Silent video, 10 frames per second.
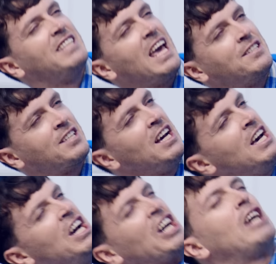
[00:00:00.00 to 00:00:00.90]
здесь.
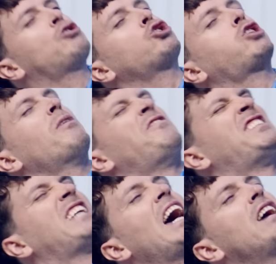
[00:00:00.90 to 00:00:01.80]
Хочу, чтобы
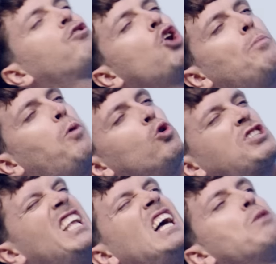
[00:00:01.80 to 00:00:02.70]
вся Европа
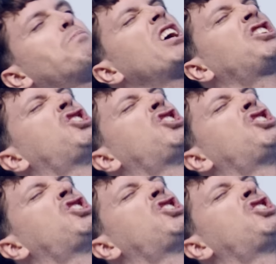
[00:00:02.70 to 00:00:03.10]
узнала про